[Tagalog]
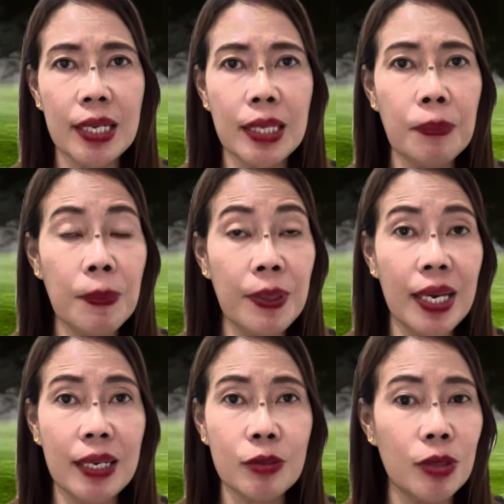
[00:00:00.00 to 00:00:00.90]

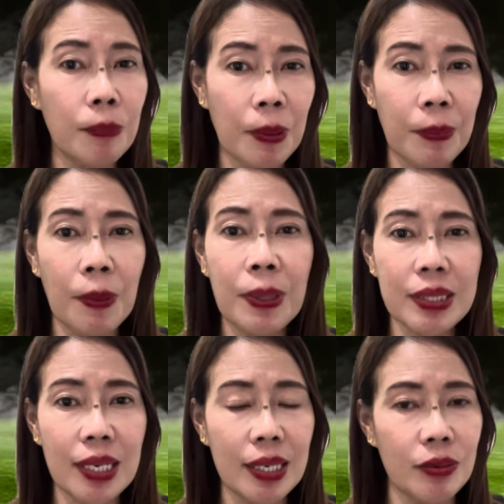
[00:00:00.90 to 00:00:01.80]
nagbibigay na to ng
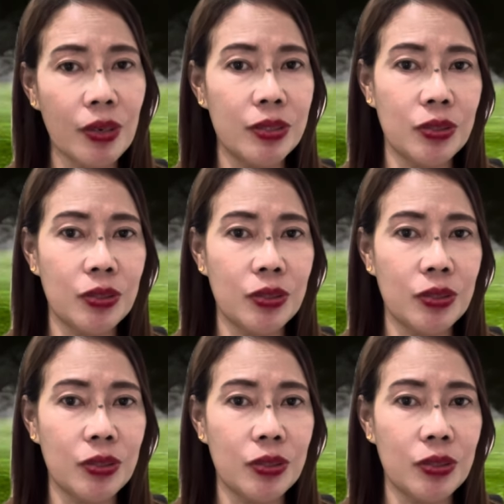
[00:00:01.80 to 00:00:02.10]
pagbabanta dito kay